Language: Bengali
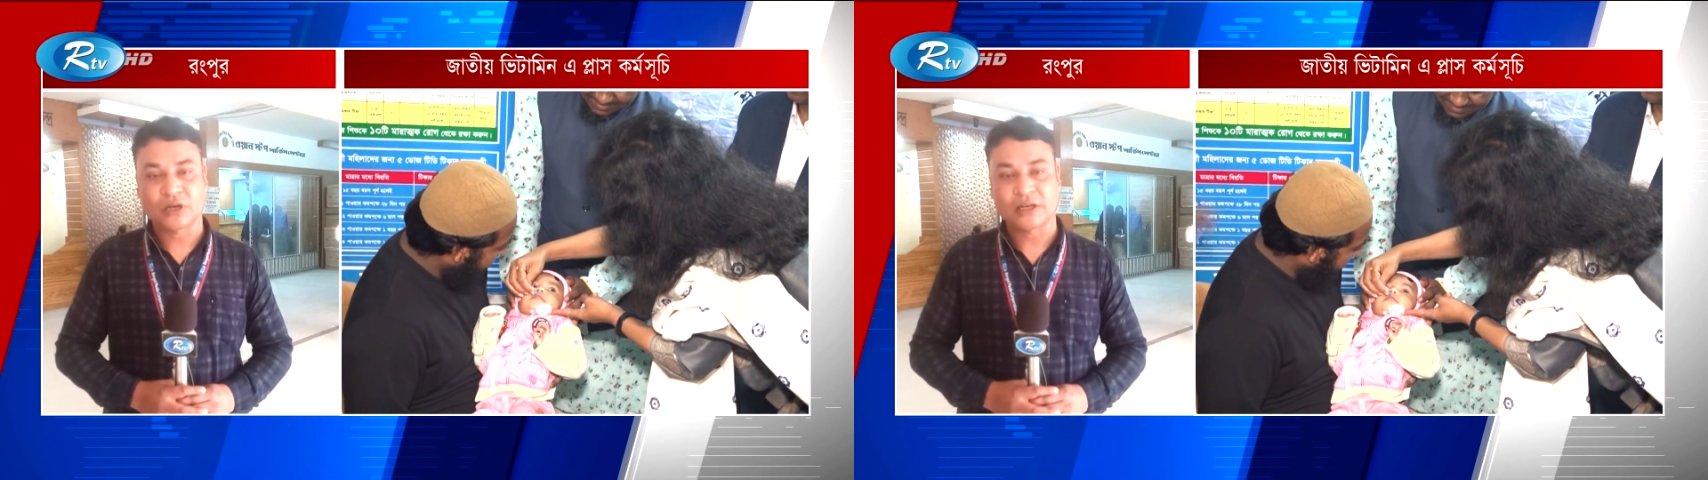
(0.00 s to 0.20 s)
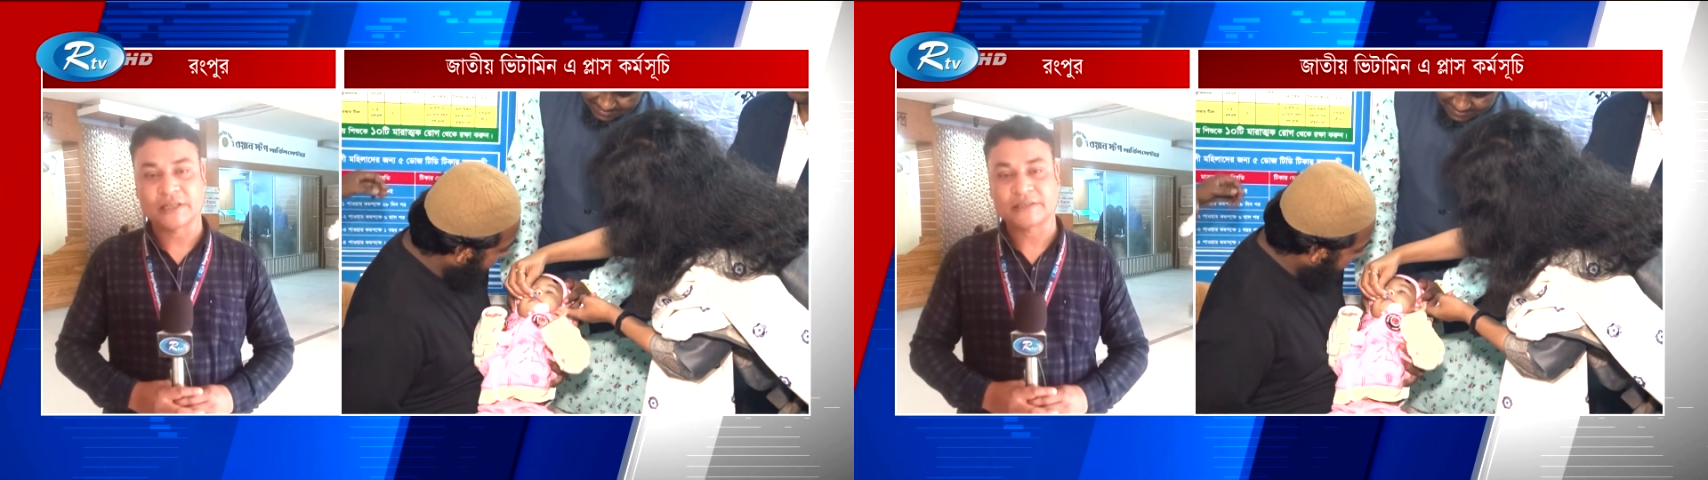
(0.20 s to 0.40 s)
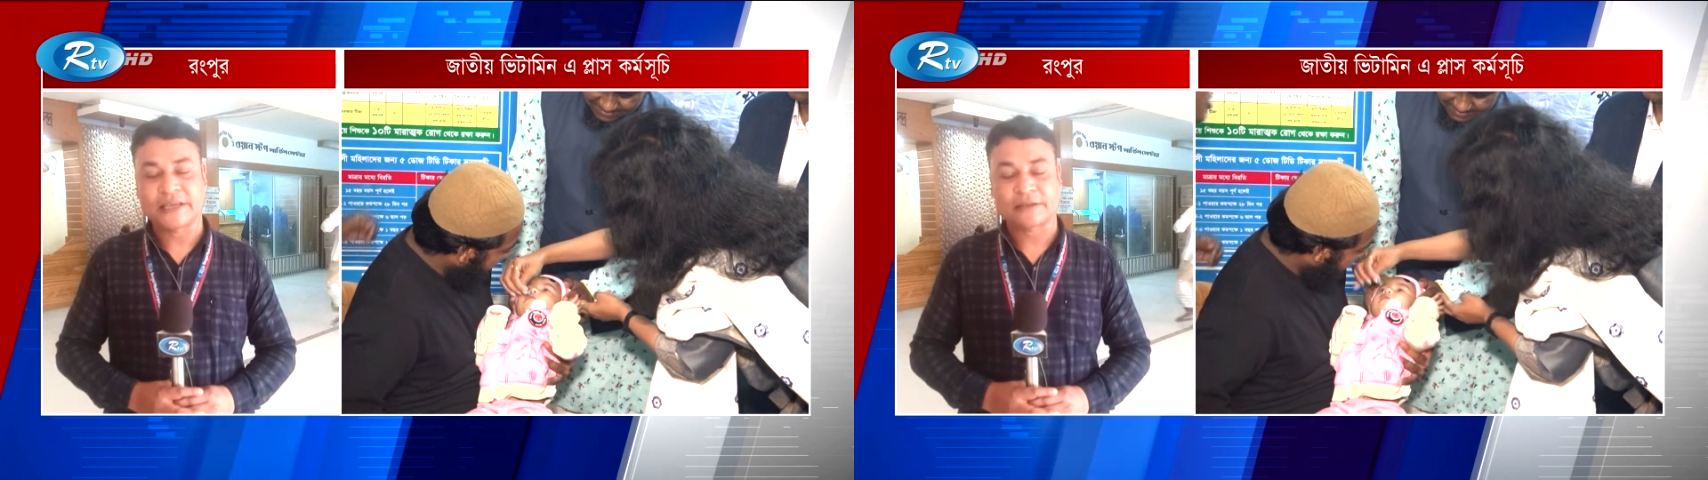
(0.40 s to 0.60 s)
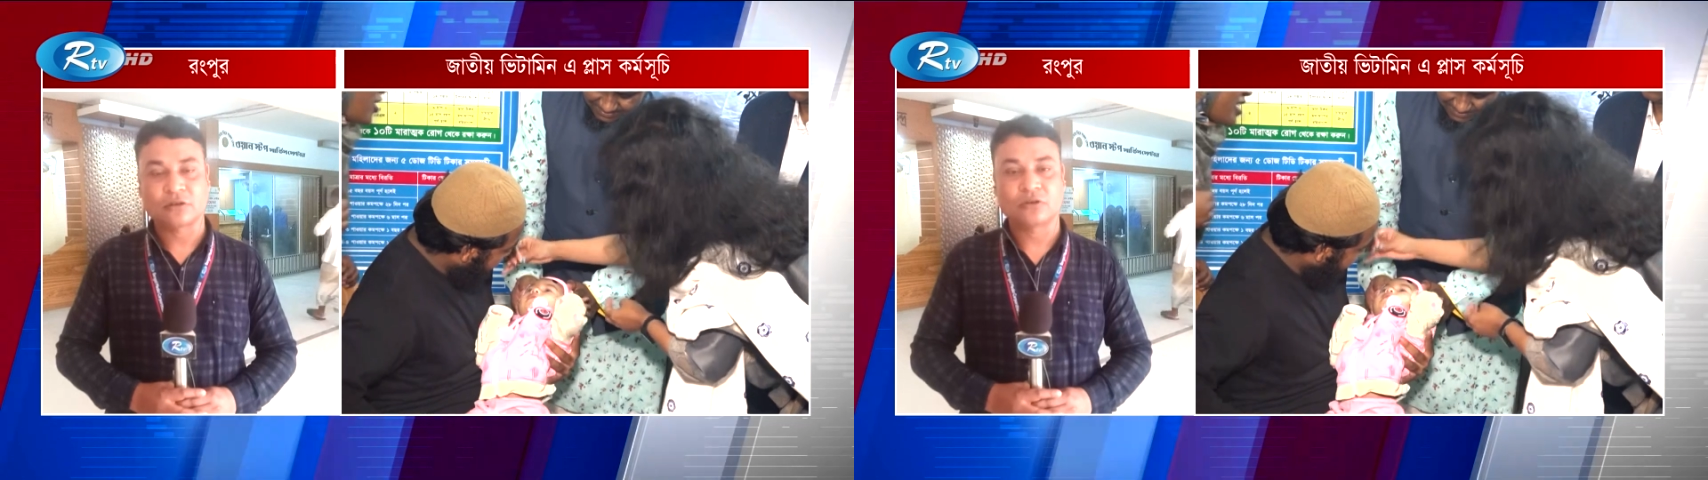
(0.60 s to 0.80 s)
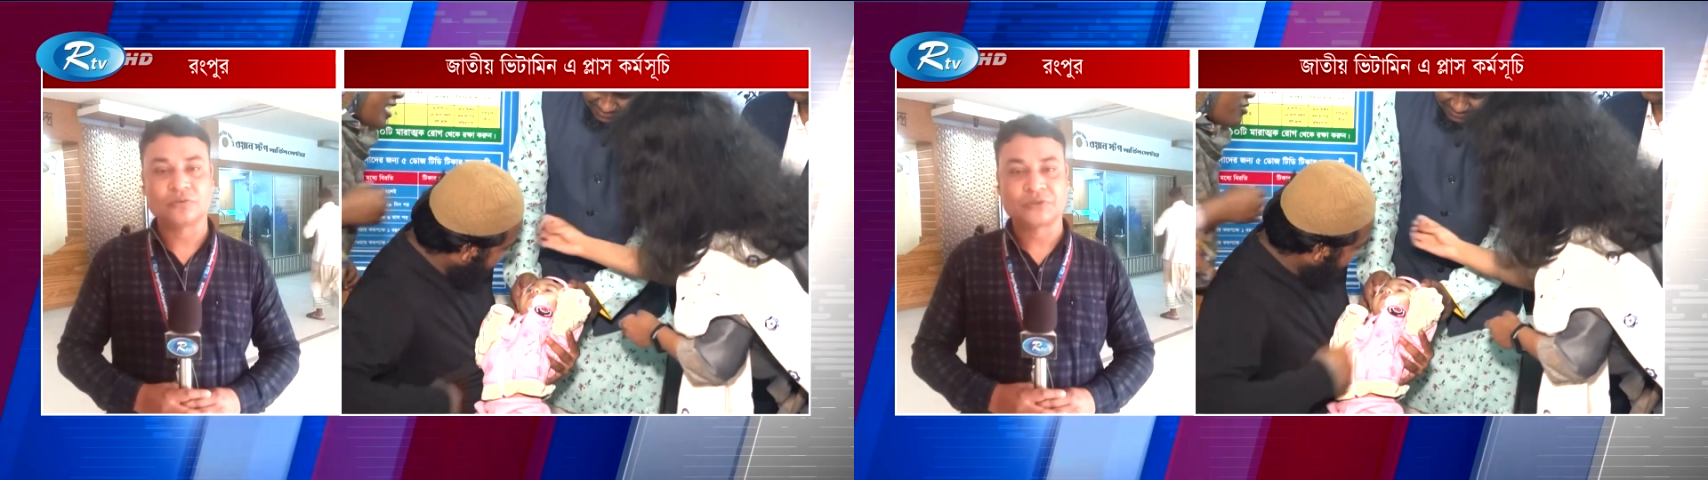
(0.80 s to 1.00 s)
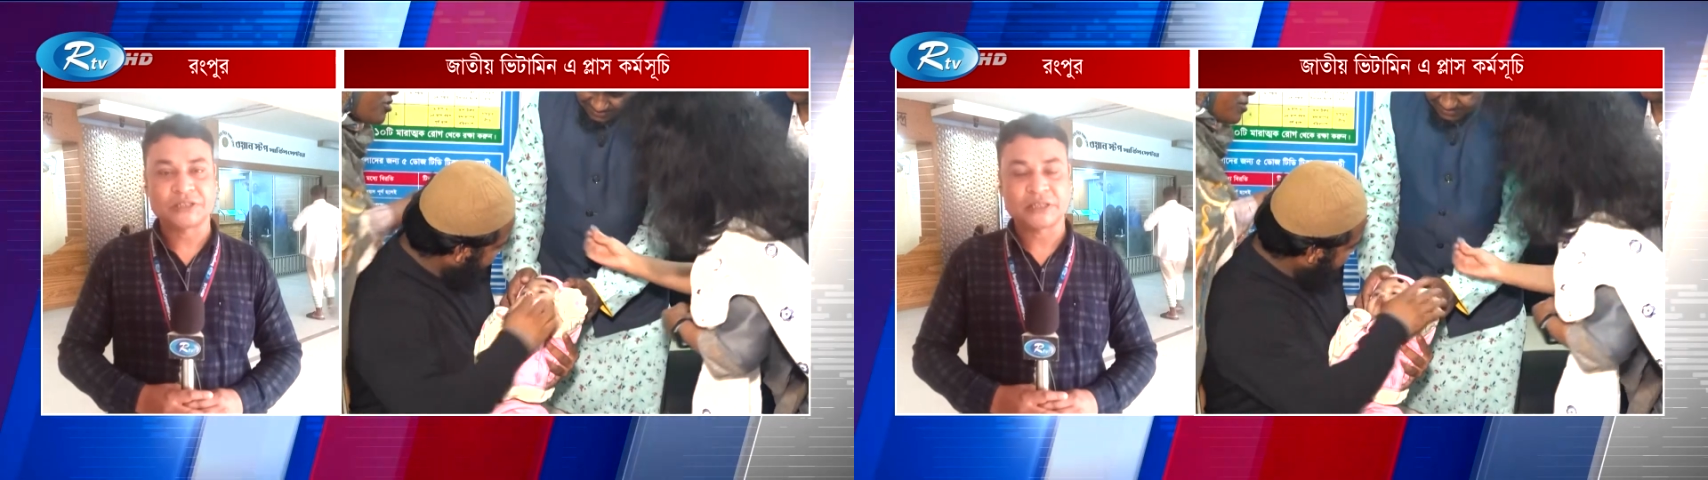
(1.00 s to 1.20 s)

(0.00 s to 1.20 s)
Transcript: ওয়ার্ডে যে এক লক্ষ উনত্রিশ